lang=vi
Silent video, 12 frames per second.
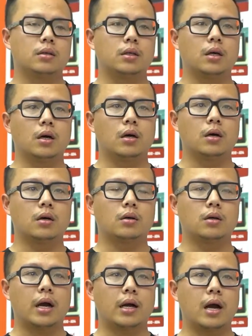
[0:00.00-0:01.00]
thì
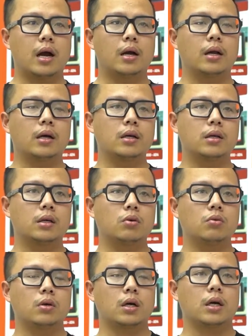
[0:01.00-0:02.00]
ờ, IK đã nghiên
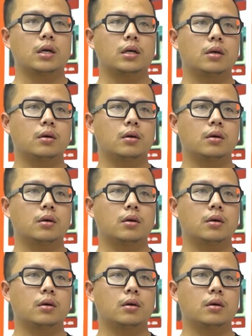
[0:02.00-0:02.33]
cứu các cái